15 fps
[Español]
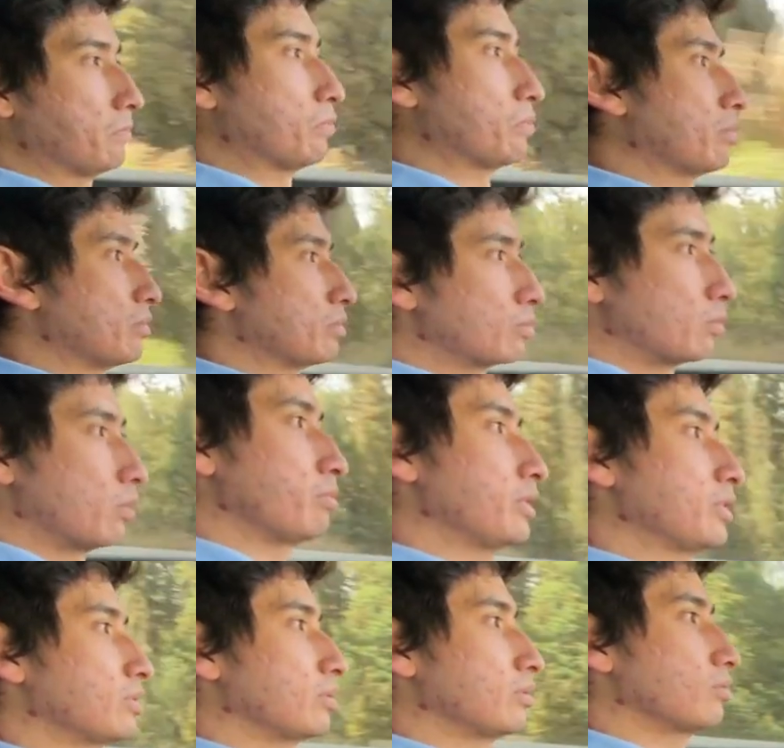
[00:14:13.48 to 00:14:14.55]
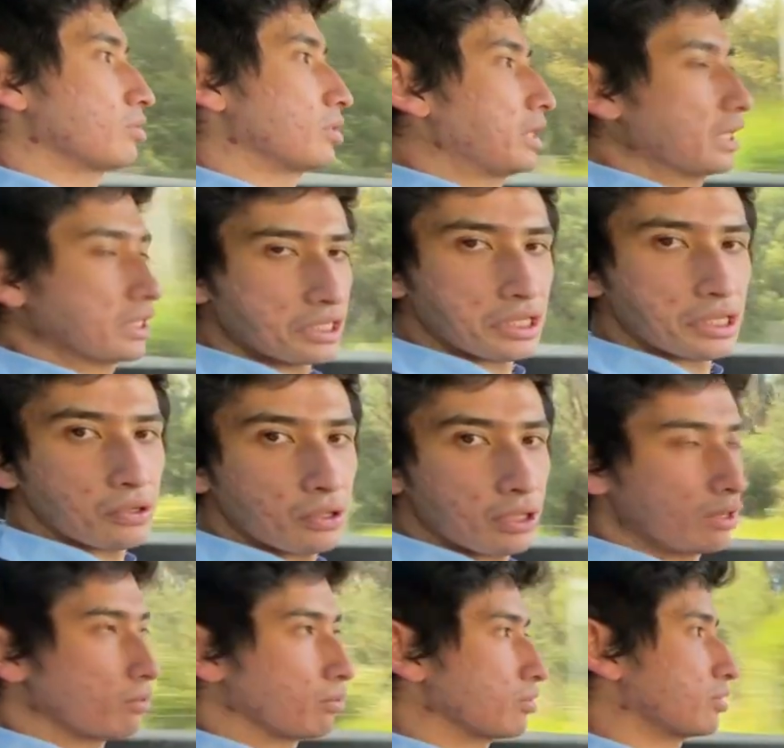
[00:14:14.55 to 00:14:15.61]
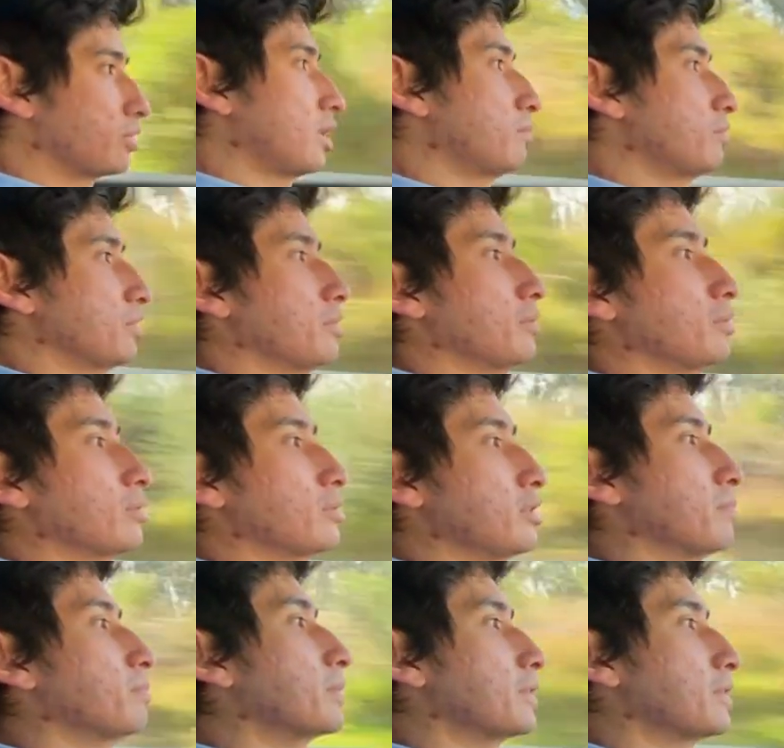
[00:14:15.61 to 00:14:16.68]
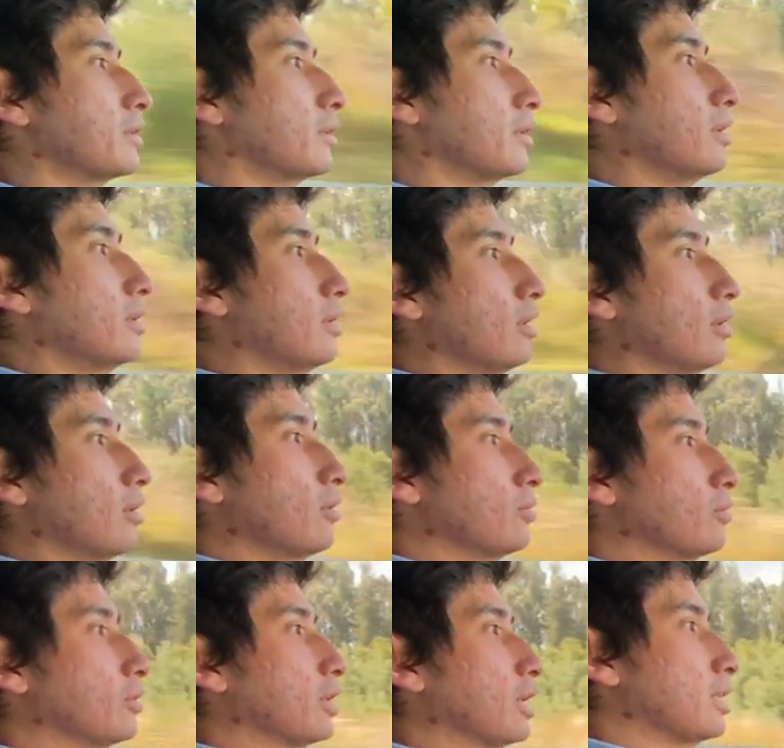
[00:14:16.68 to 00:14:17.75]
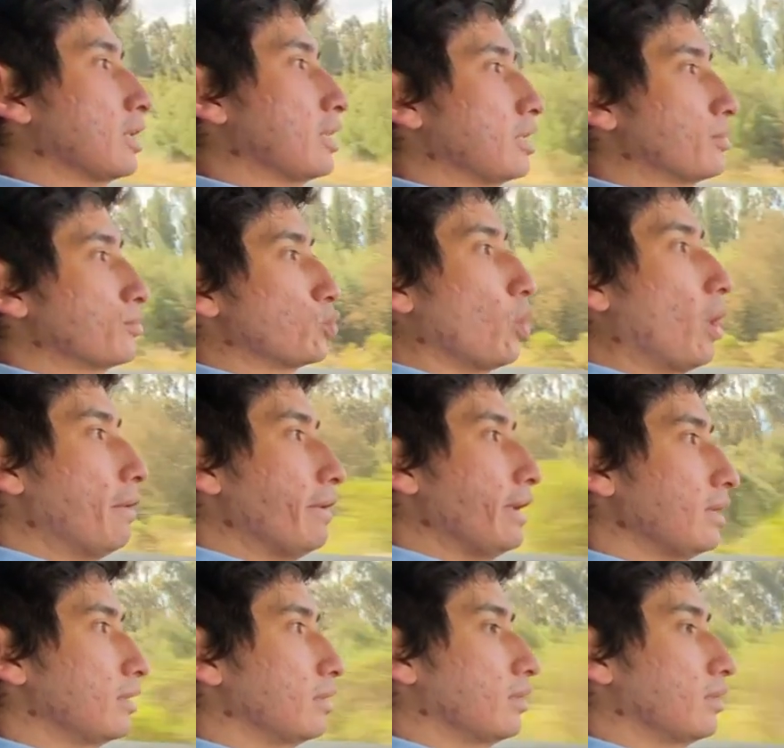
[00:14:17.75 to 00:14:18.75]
un consumo mixto, se le ha exigido en algunos tramos, en otros sí, pues uno trata de suave.